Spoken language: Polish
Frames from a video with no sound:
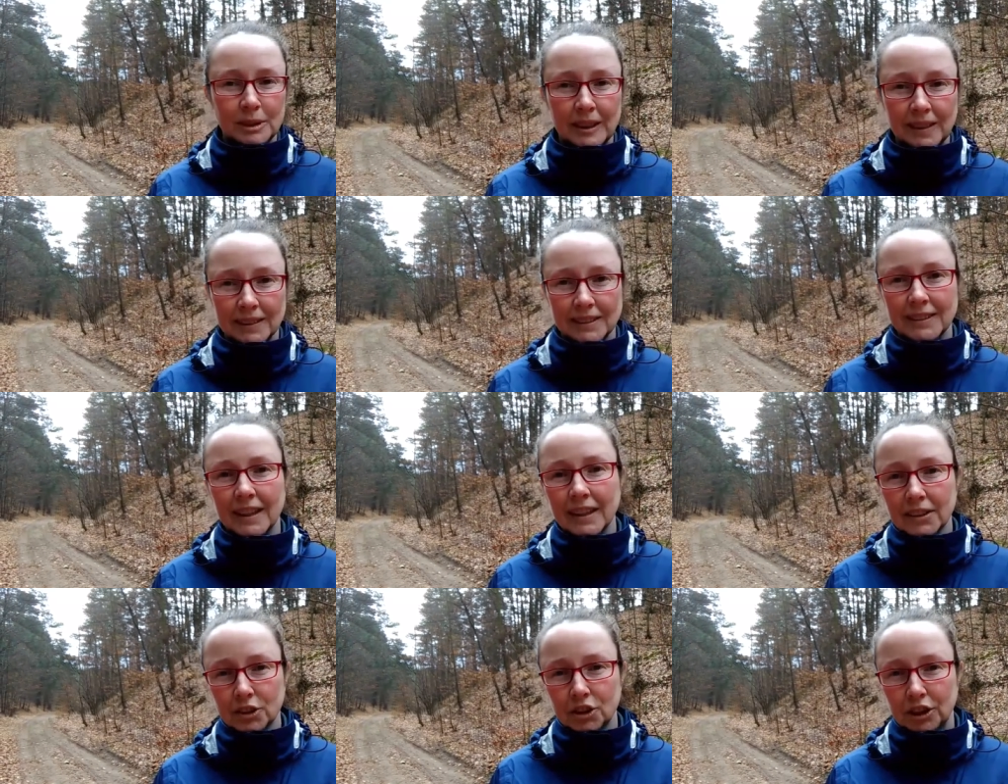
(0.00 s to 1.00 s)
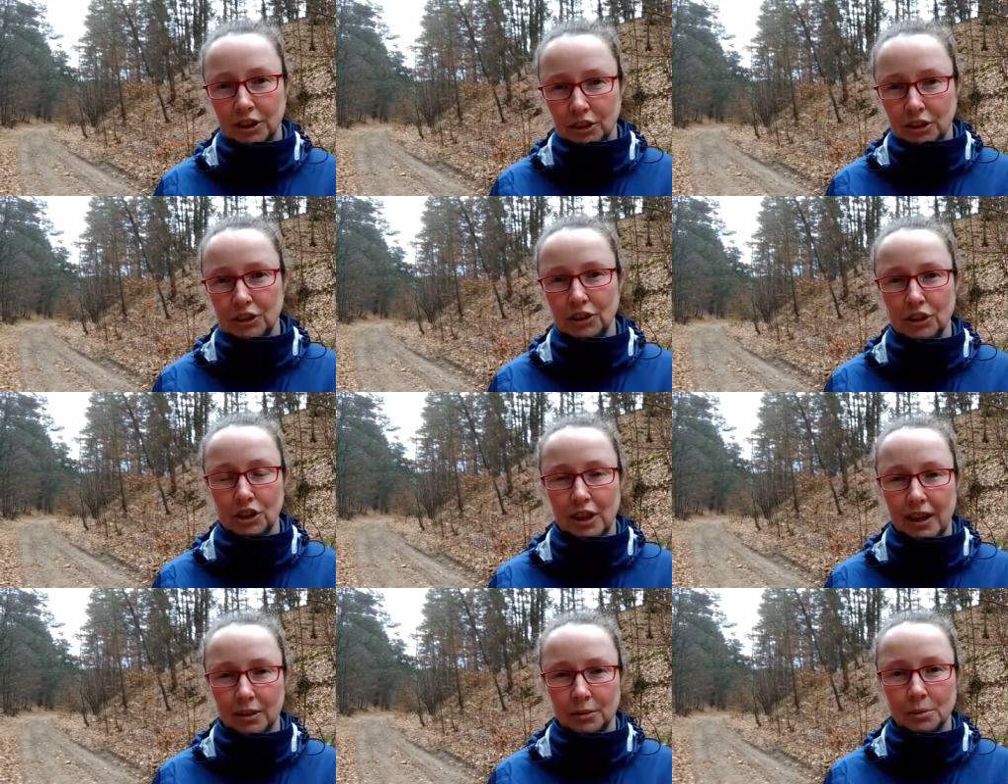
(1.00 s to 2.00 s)
teraz tej części
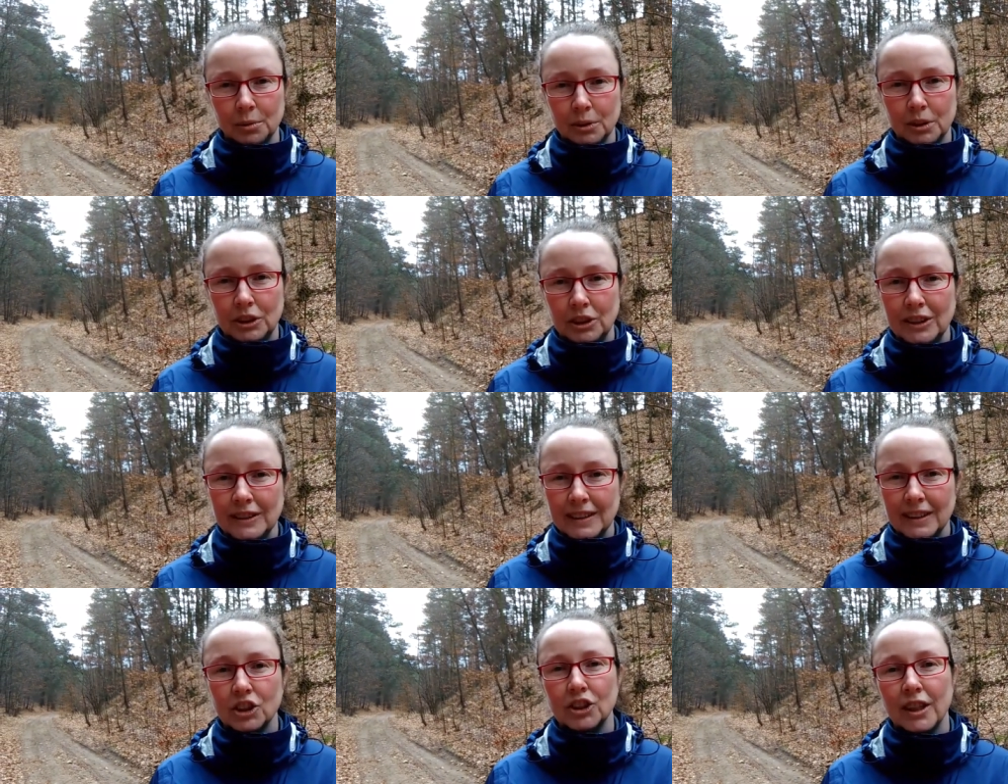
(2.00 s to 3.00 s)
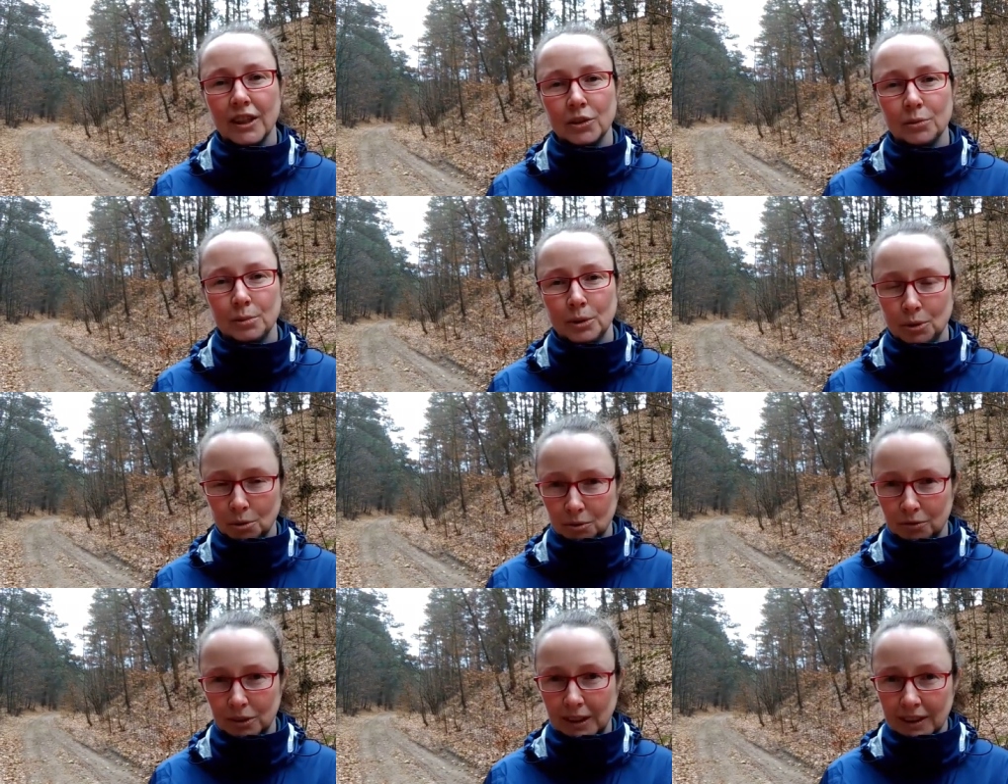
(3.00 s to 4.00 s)
szlaku, gdzie zaczynają być
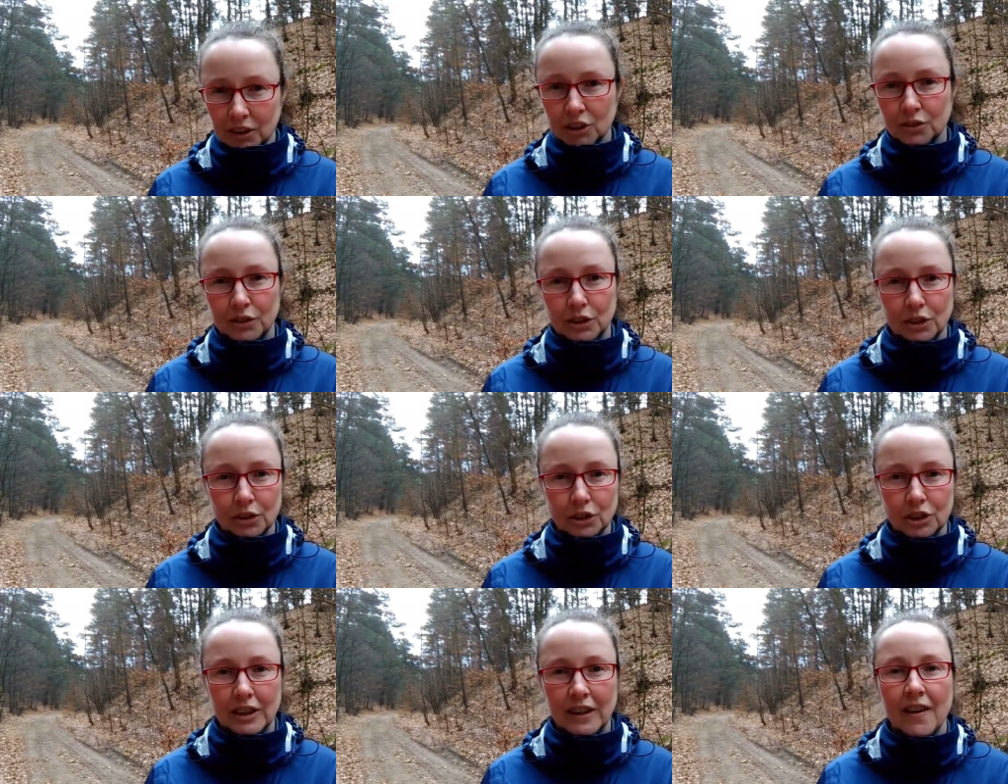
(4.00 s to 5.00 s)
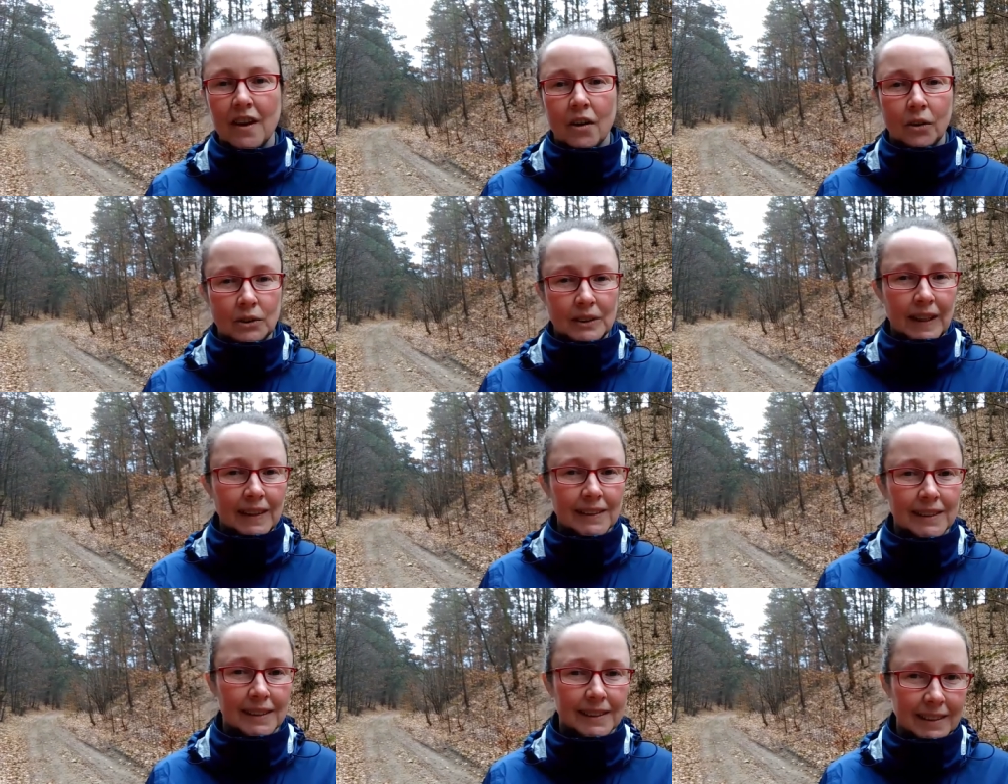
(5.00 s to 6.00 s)
już wyraźnie widoczne
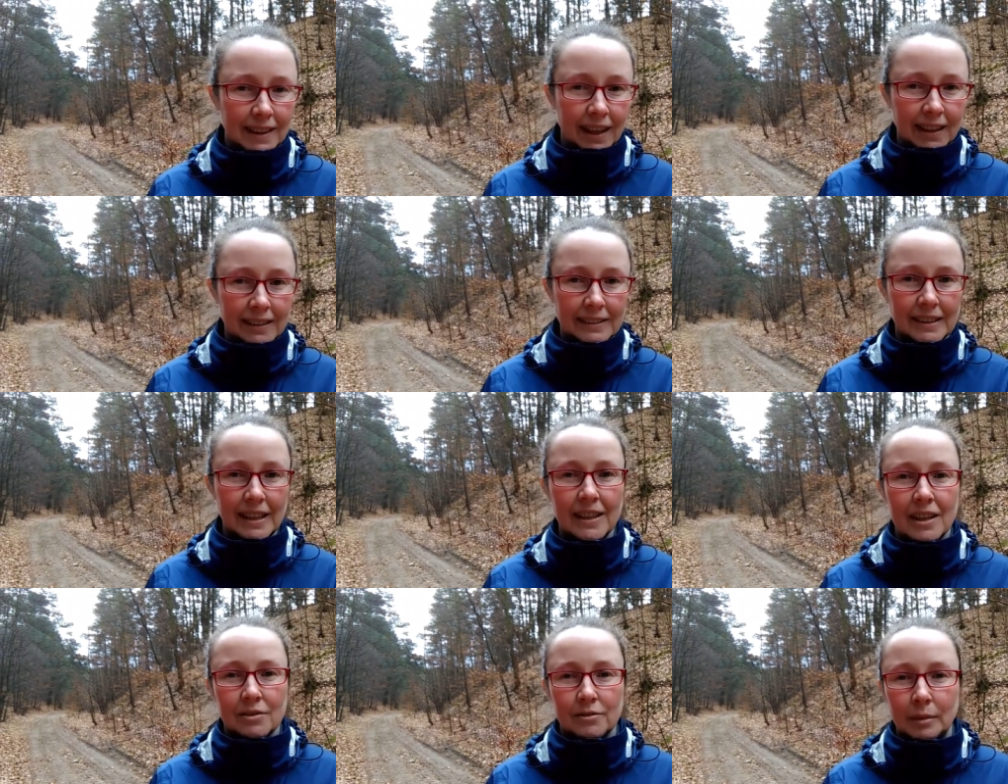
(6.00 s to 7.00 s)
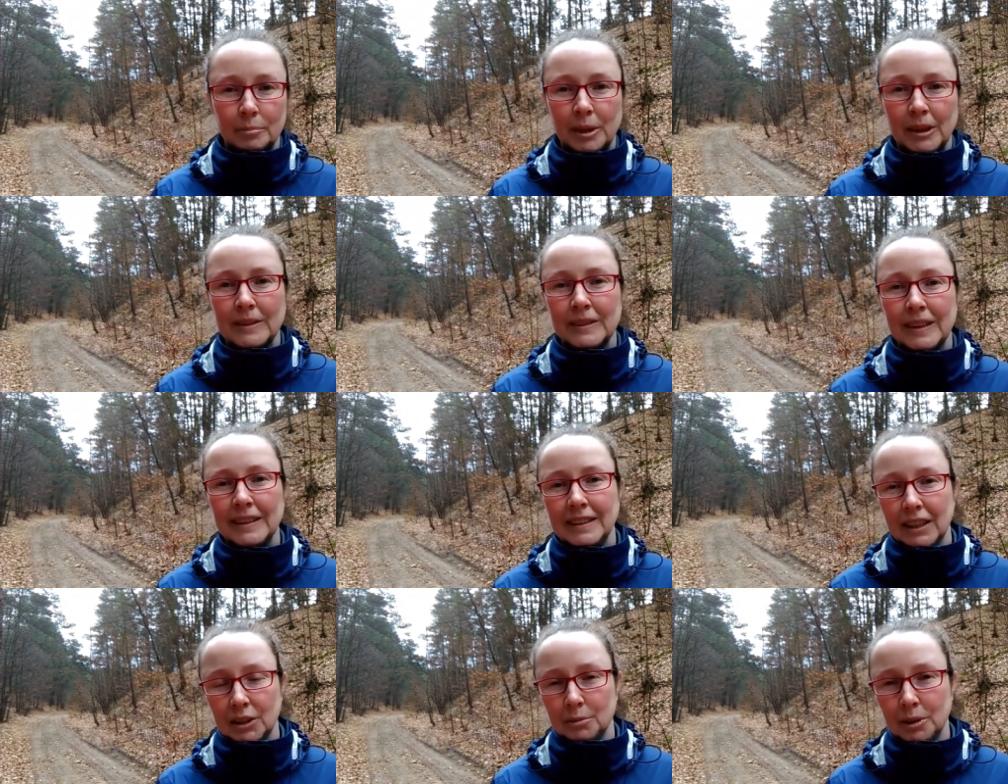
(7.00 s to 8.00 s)
ostańce skalne, wapienne,
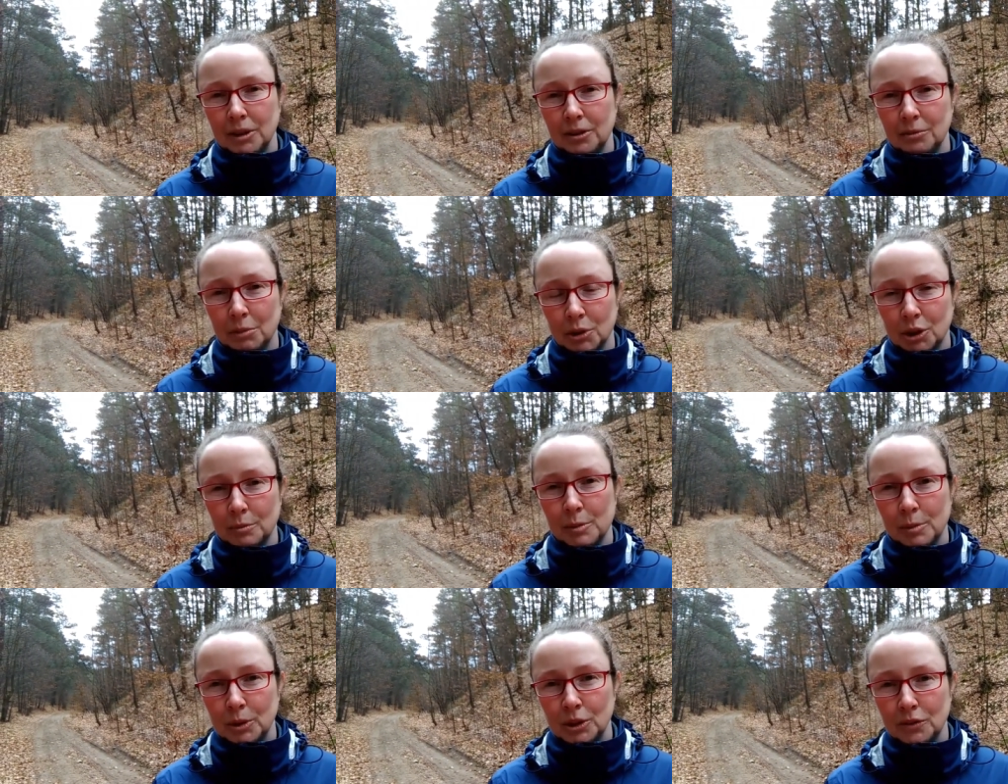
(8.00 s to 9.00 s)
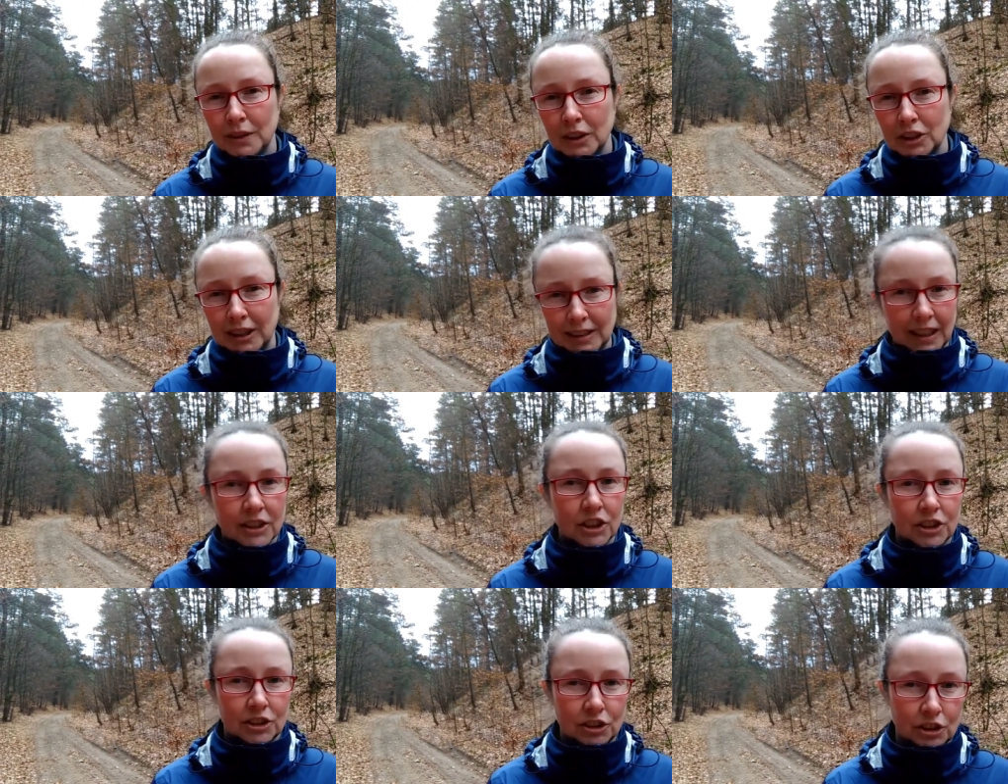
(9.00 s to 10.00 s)
jakie możemy podziwiać na
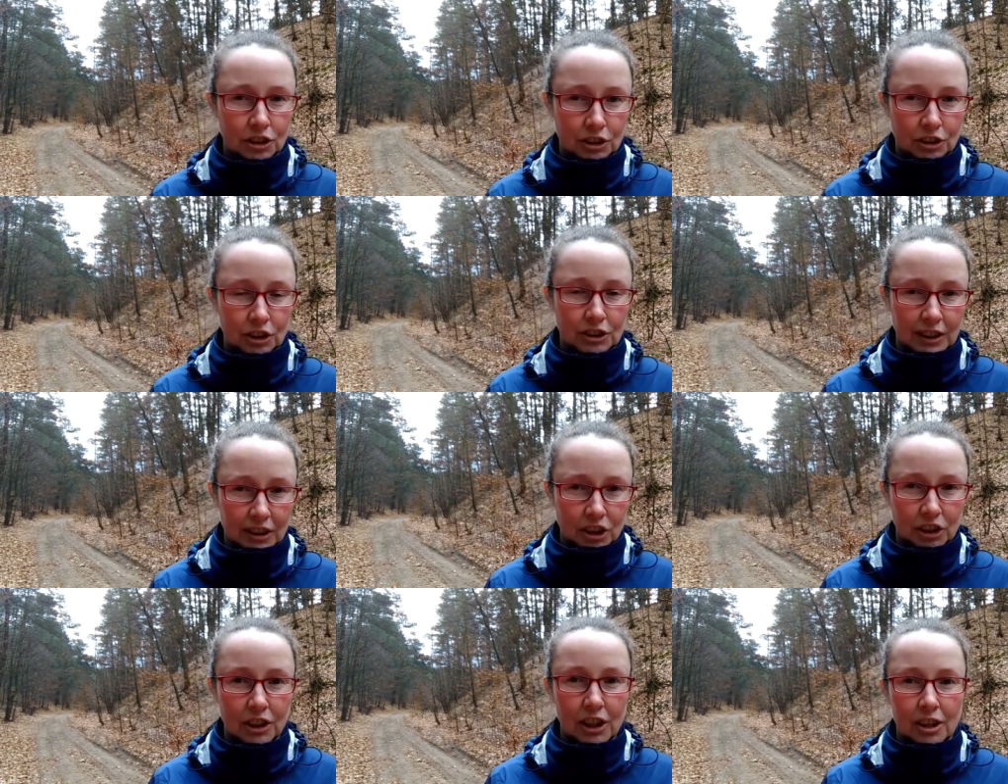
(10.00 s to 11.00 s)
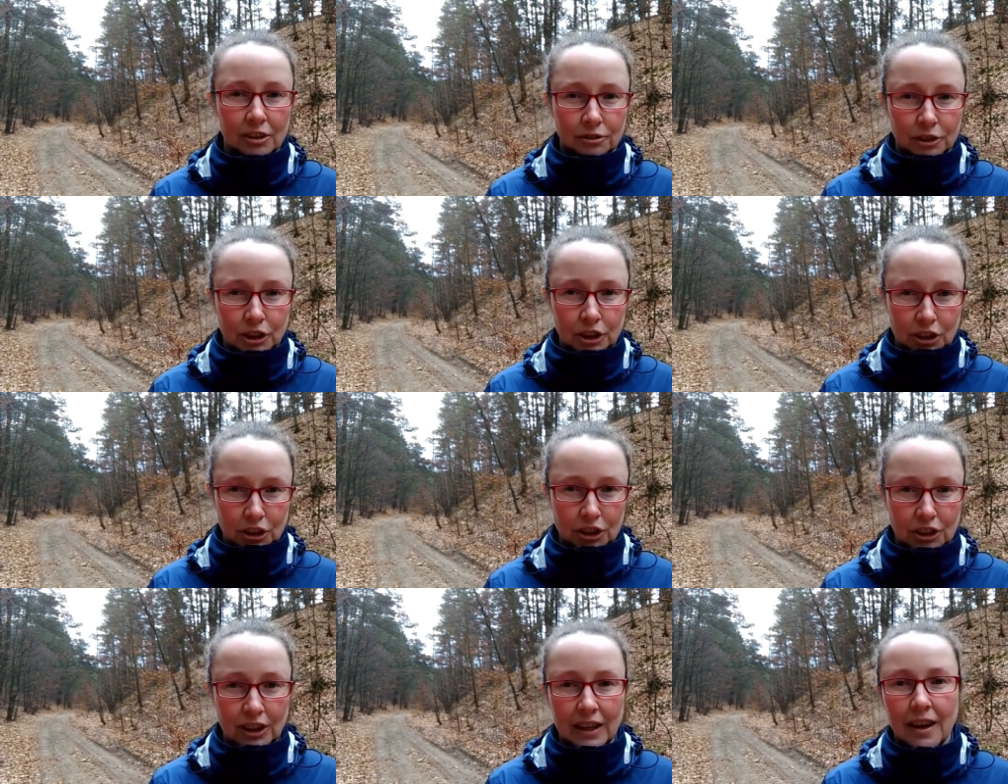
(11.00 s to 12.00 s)
trasie dzisiejszej naszej
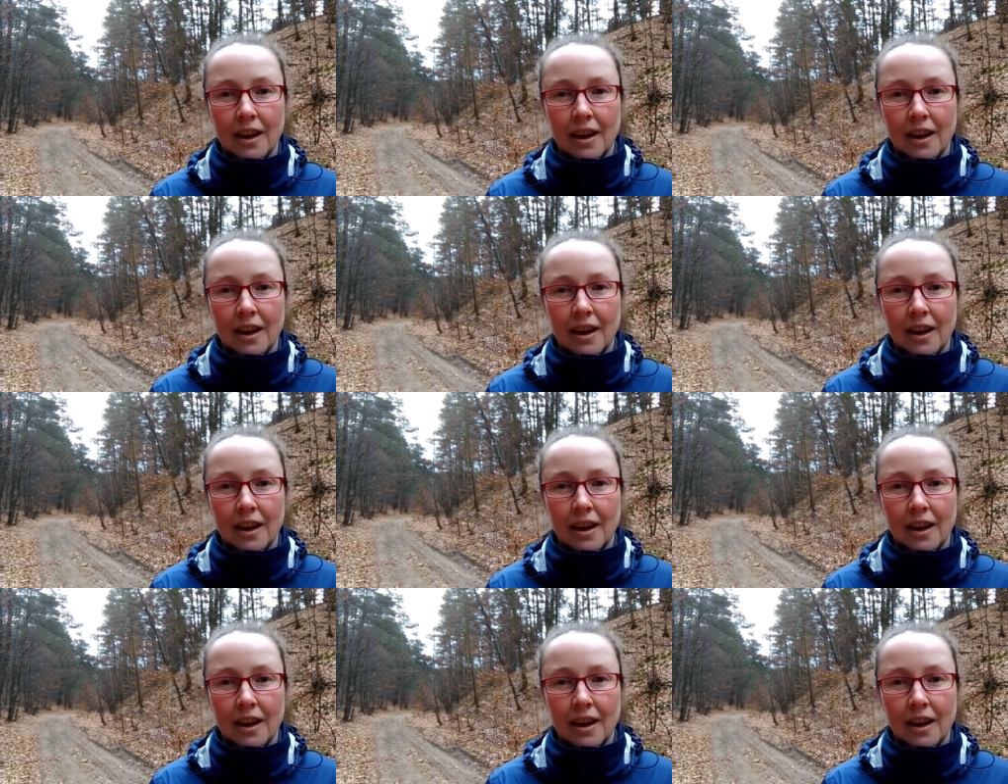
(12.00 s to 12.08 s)
wycieczki.